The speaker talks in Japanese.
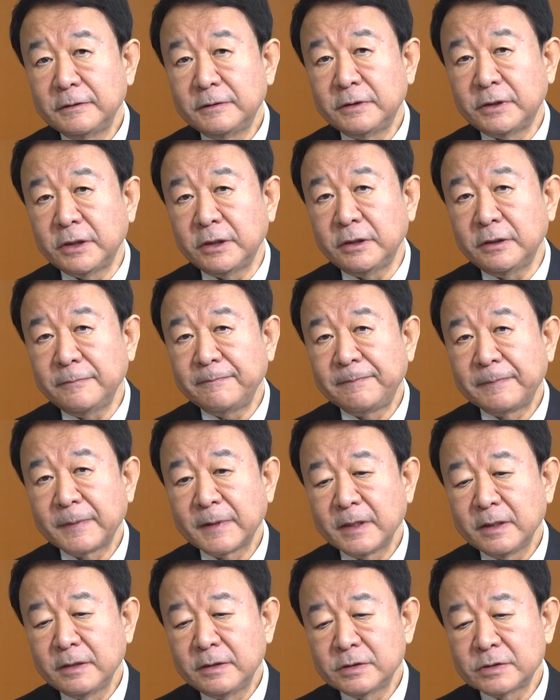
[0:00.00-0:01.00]
で
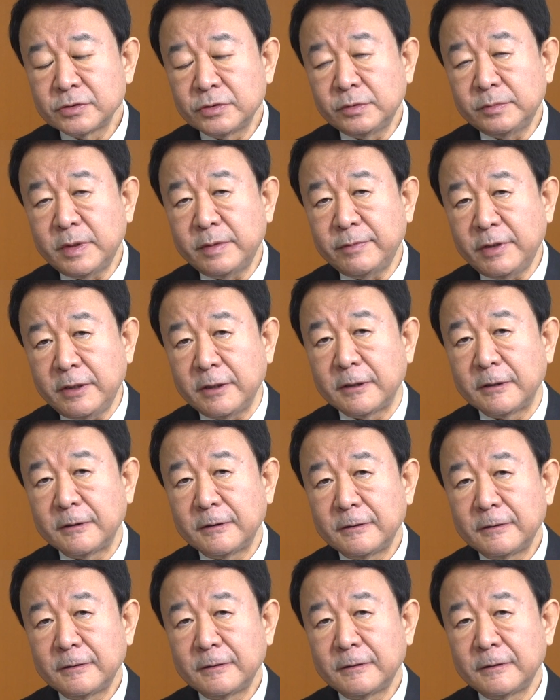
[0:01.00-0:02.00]
そのま
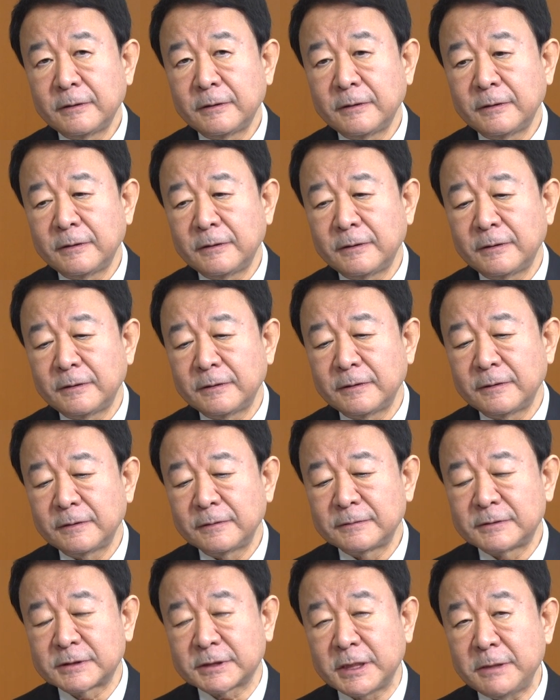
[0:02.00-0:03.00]
ま
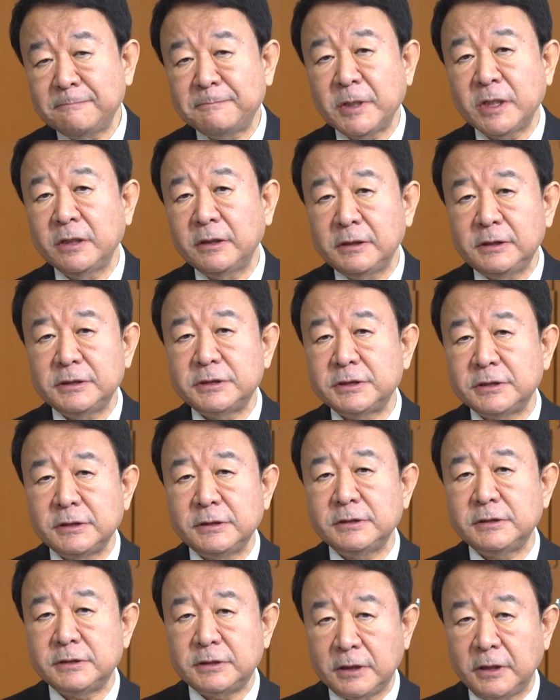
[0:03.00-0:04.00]
あつけっぱなし
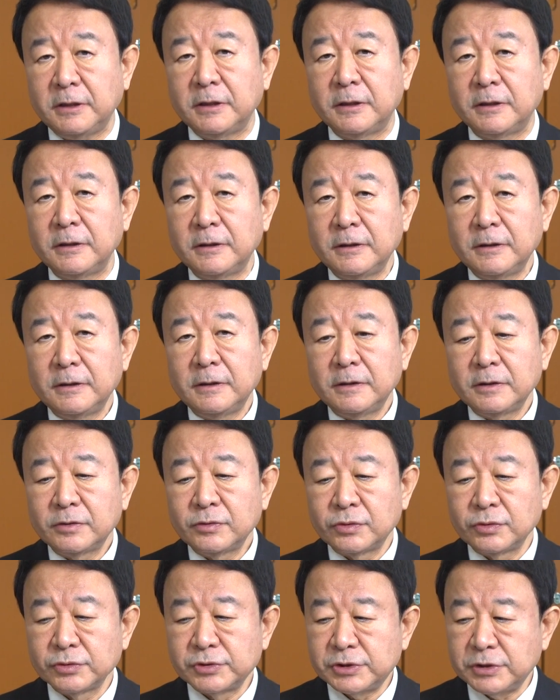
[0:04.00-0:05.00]
にして
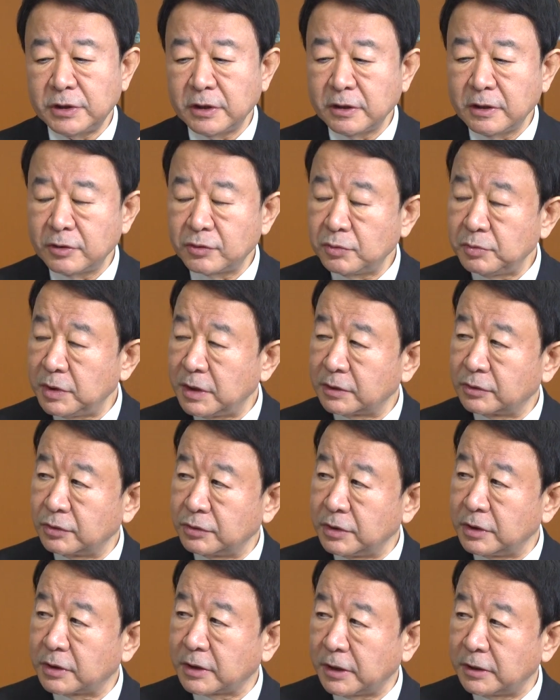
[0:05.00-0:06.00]
この品川の港
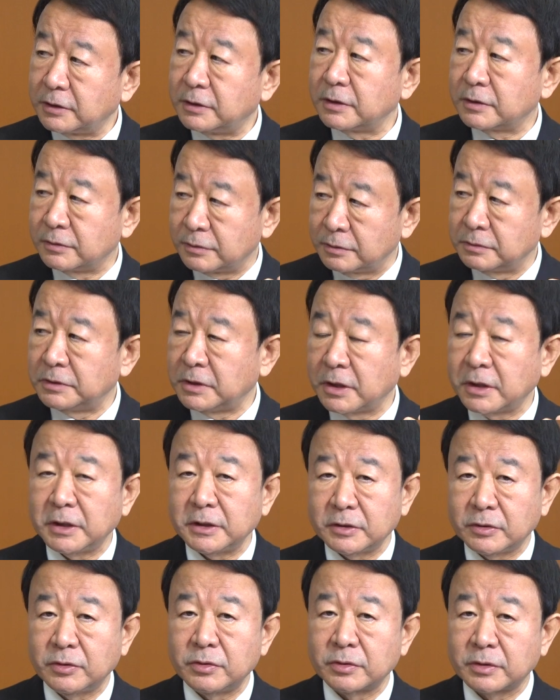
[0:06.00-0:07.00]
に帰ってくる長
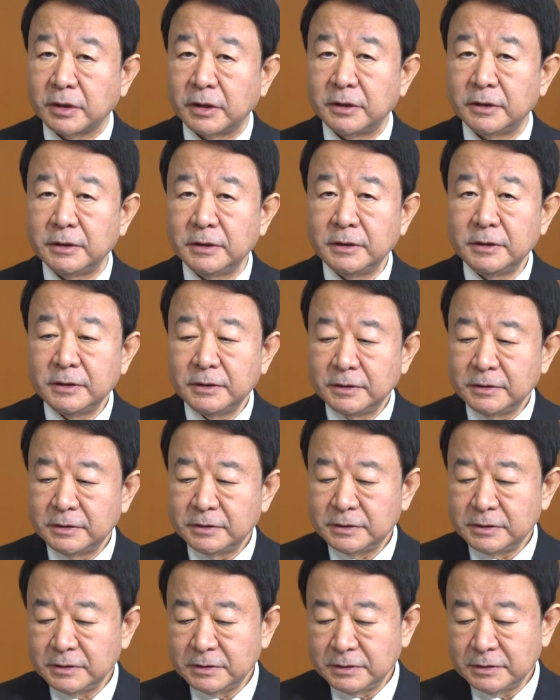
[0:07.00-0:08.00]
い航海
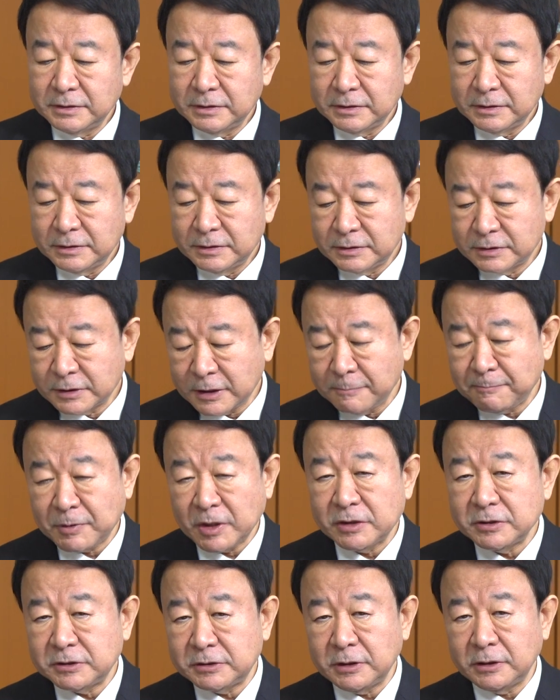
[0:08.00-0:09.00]
つけっぱ
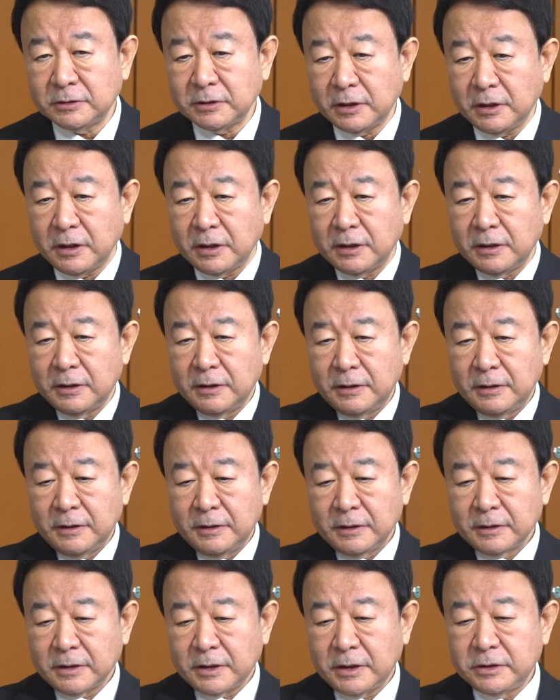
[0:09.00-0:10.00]
なにしていたら
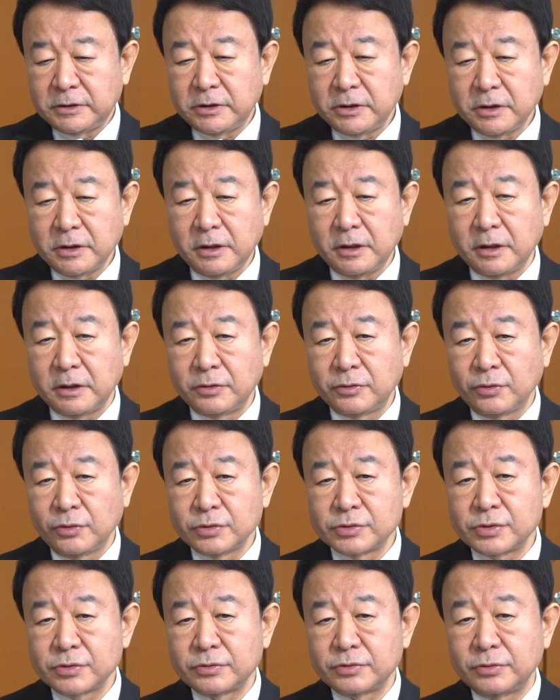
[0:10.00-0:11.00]
海底からろ
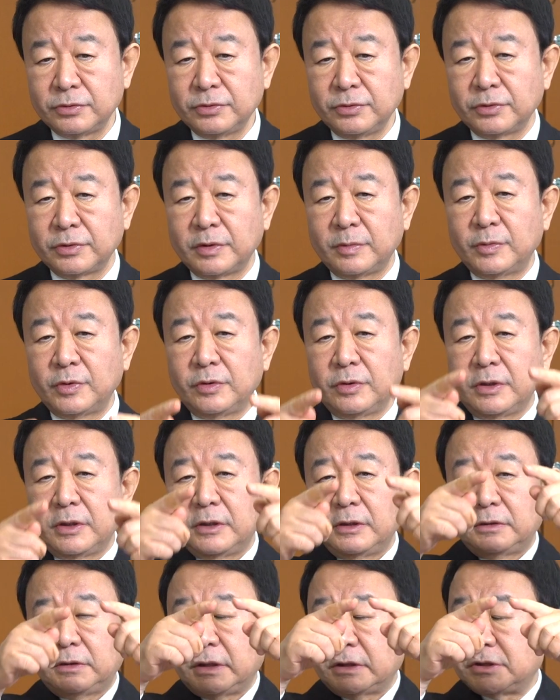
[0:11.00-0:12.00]
うそくのようなもの
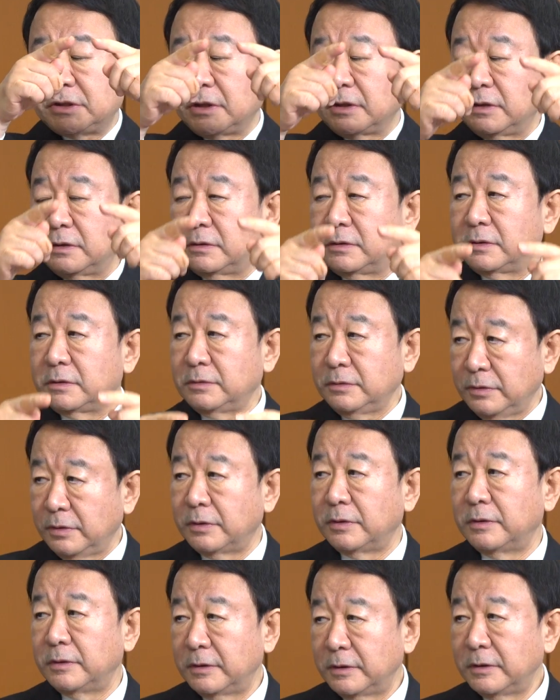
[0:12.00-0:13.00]
が立ち上がっているの
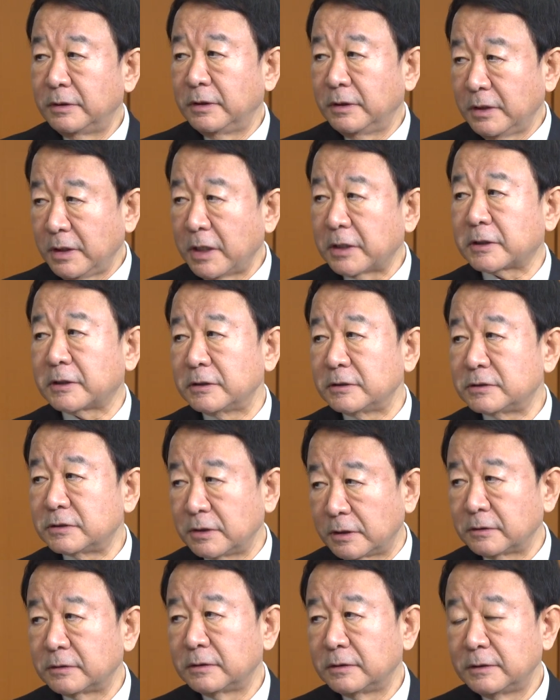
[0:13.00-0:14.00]
を発見し
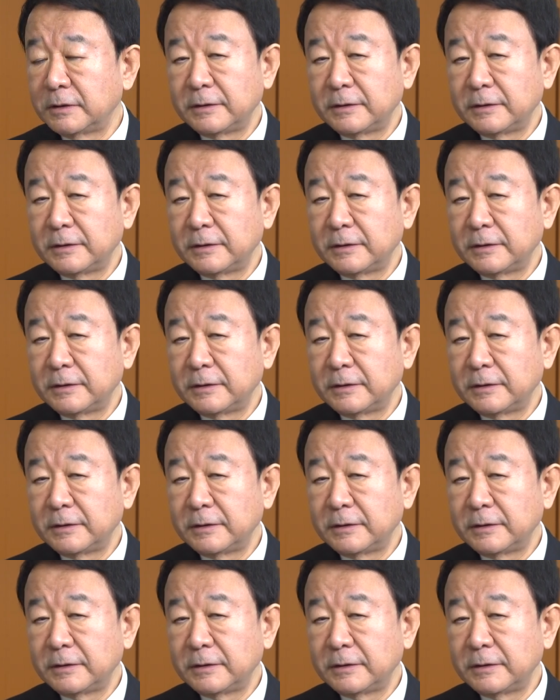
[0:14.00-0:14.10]
た。